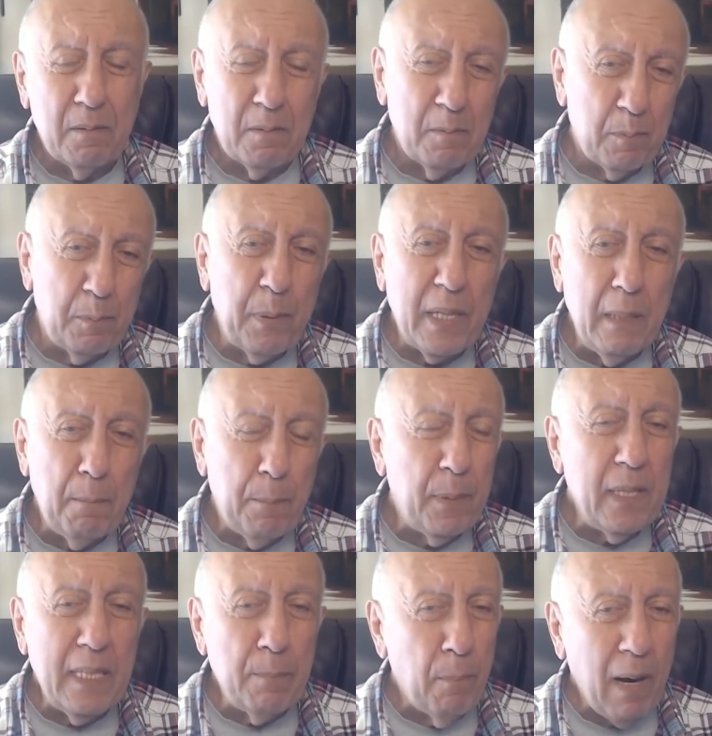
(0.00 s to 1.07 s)
при,
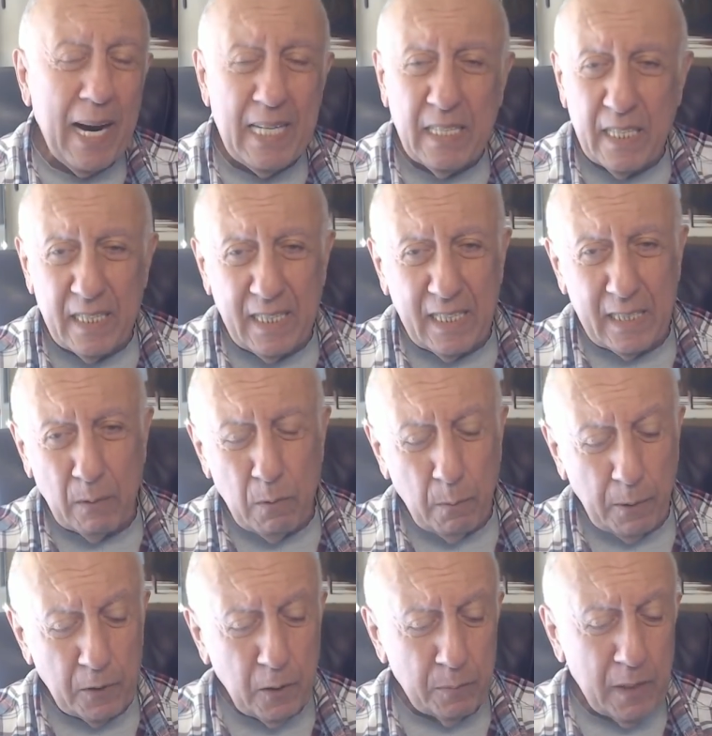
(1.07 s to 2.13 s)
при Байдене и тому
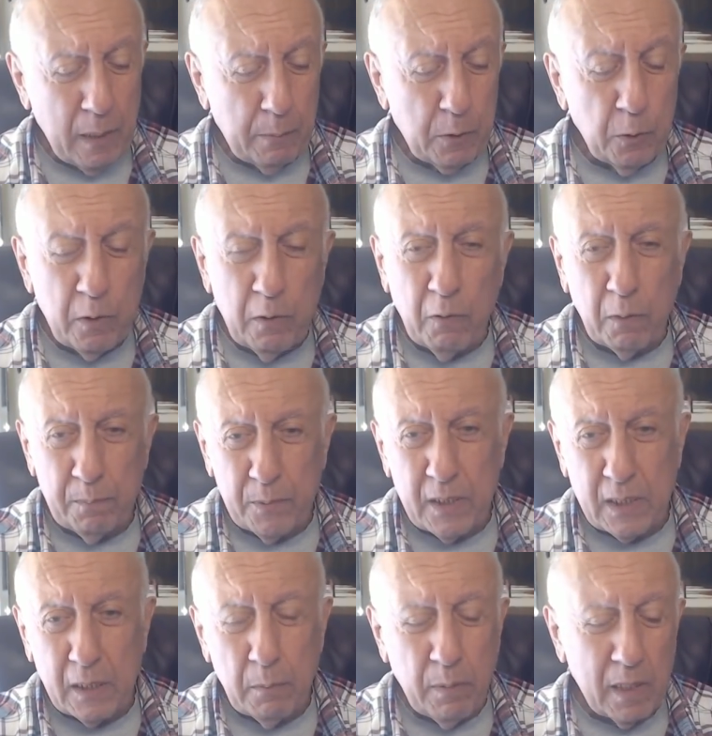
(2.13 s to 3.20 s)
подобное, потому что у него, так
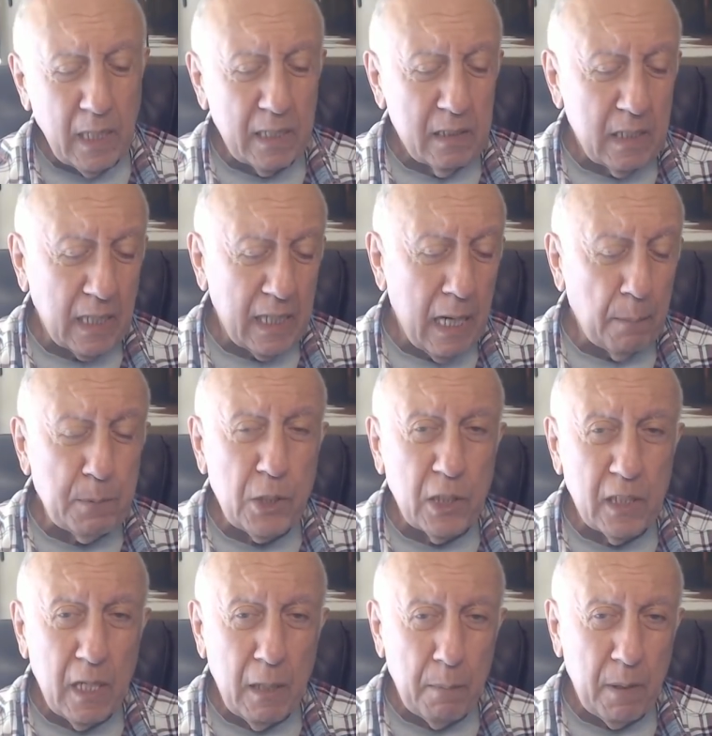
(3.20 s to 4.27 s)
сказать, была такая
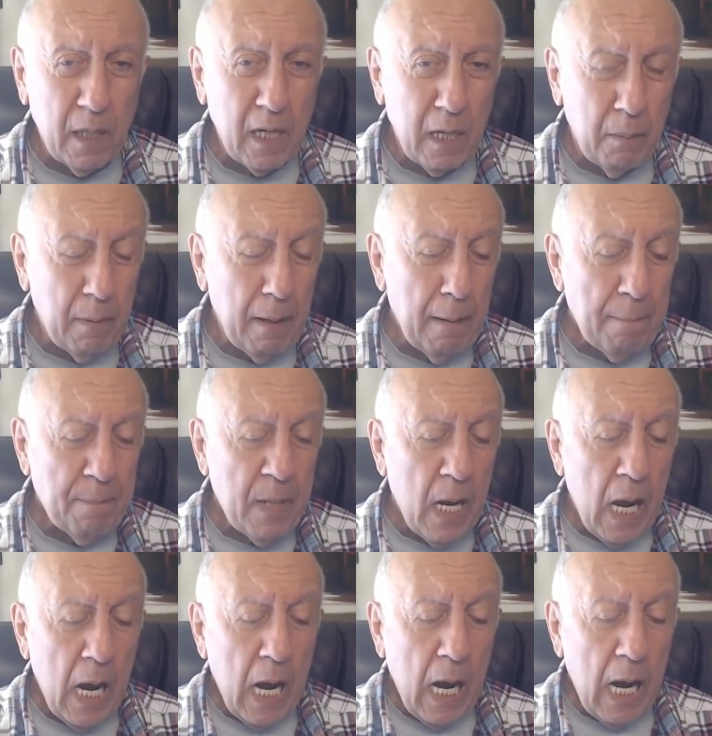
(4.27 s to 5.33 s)
обширная программа
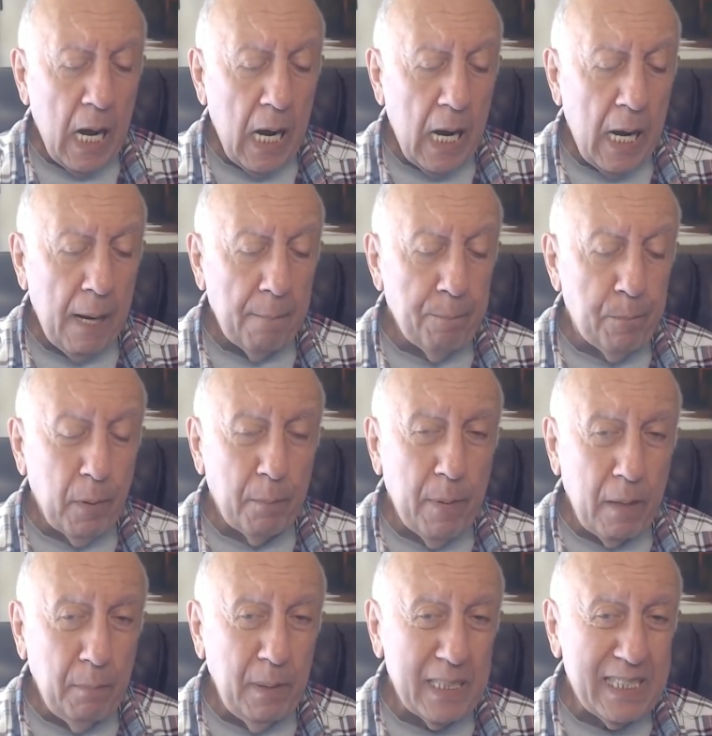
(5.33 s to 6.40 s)
а, по
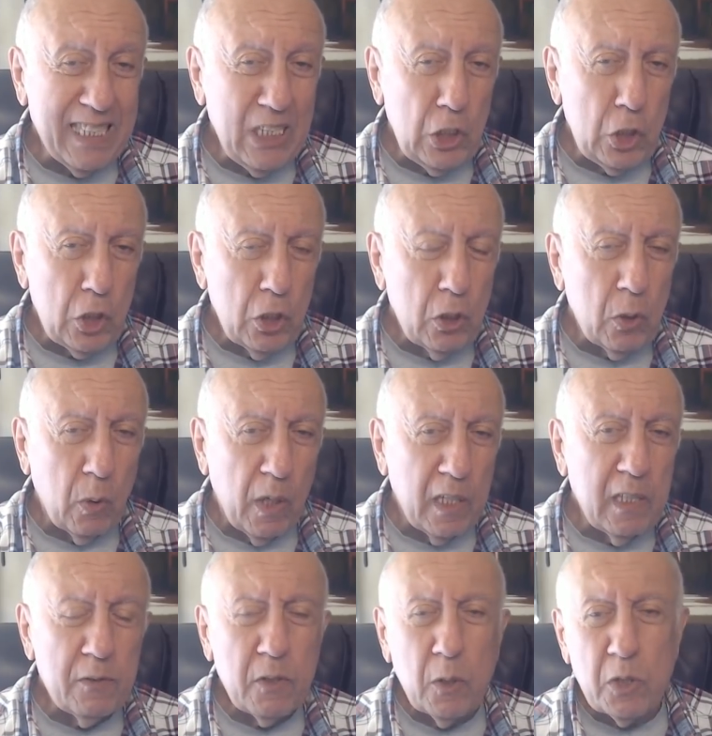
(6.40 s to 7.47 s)
борьбе с нищетой. Они
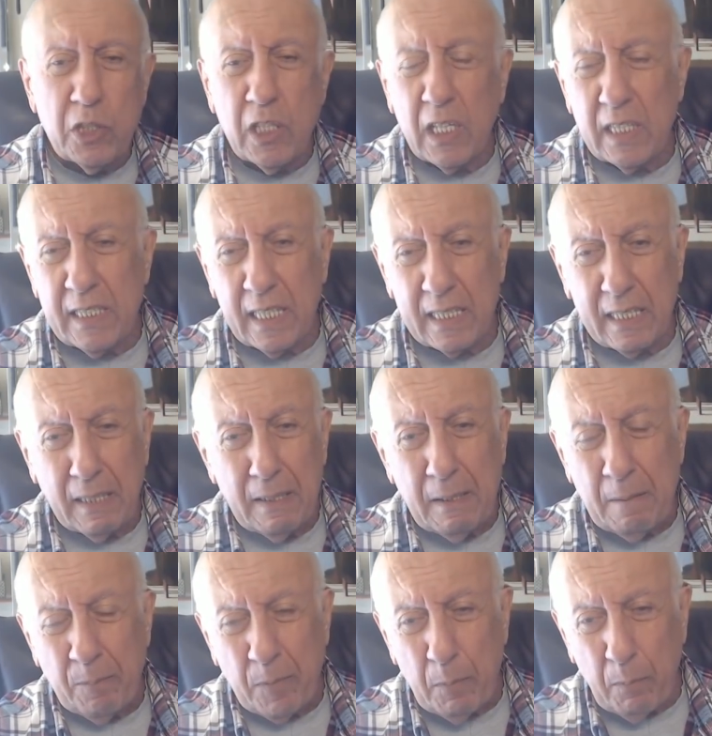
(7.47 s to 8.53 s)
все очень хотят
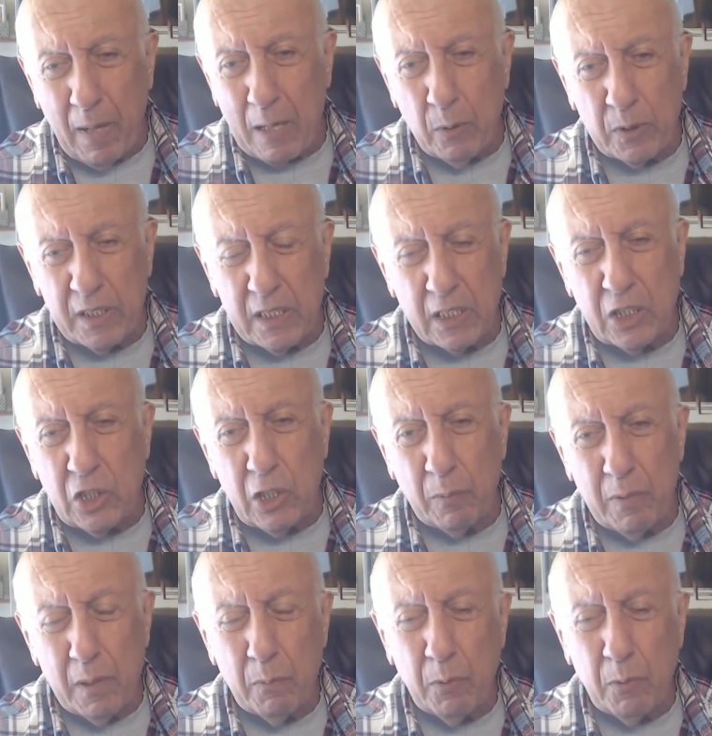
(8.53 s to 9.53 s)
бороться с чем-нибудь